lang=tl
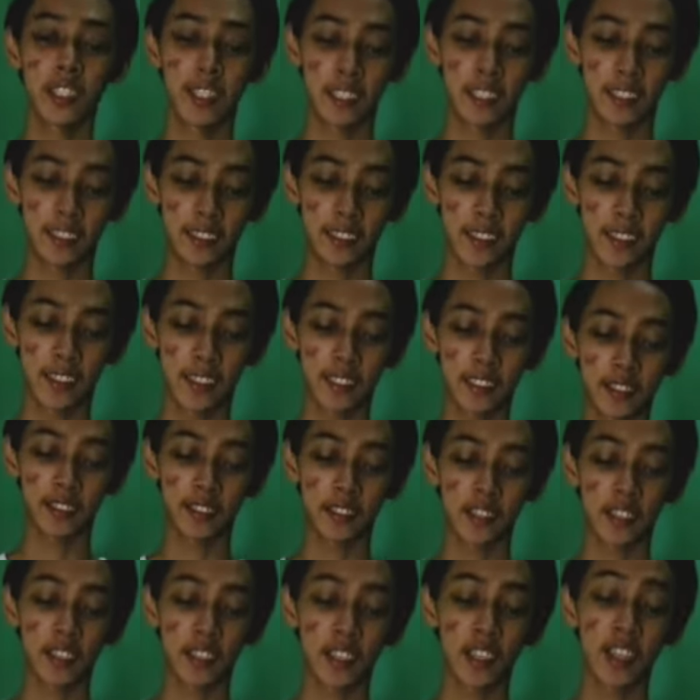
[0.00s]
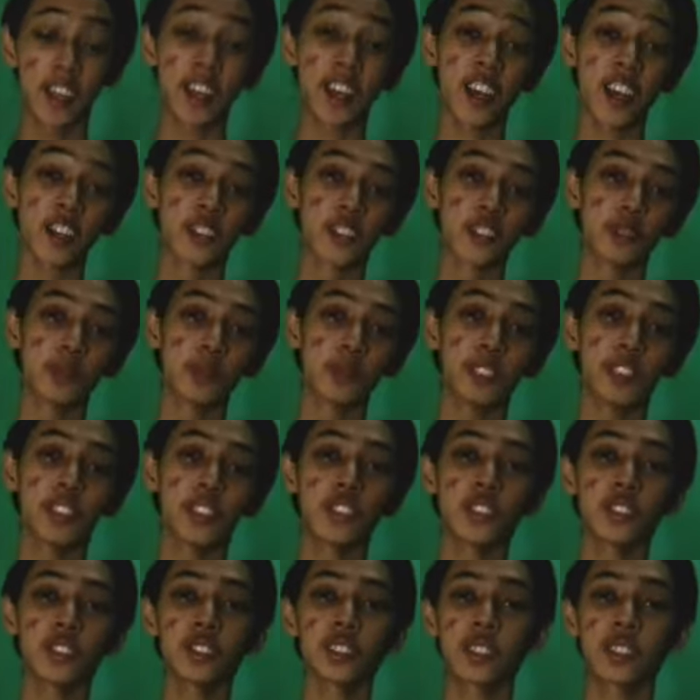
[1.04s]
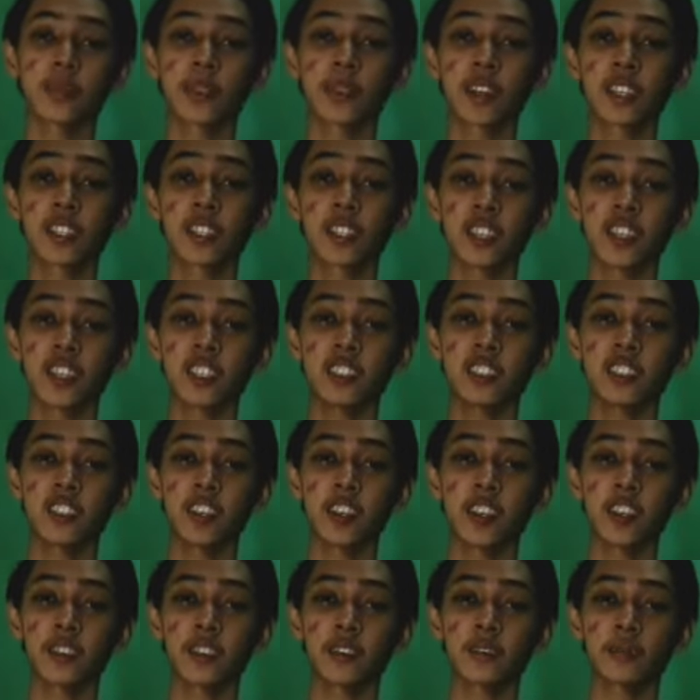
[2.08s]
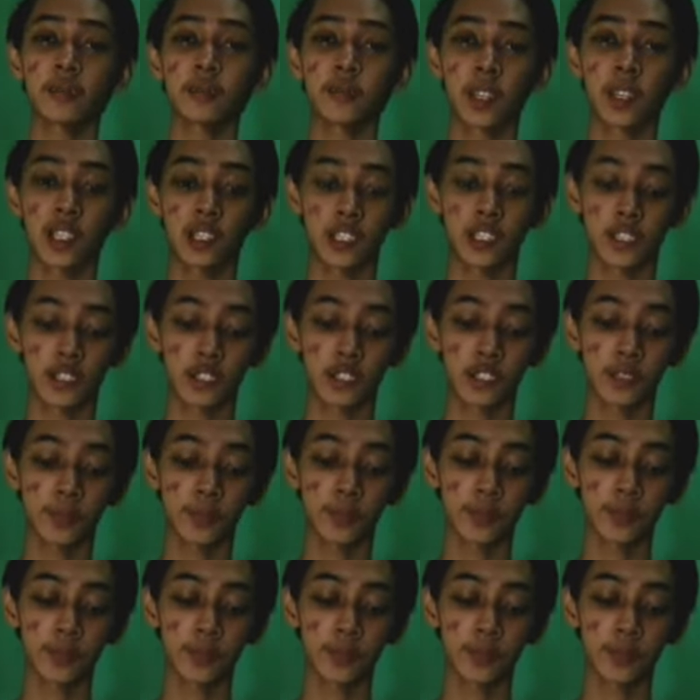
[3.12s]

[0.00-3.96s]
and then reaction video sa mga trend, ayan, pwede to.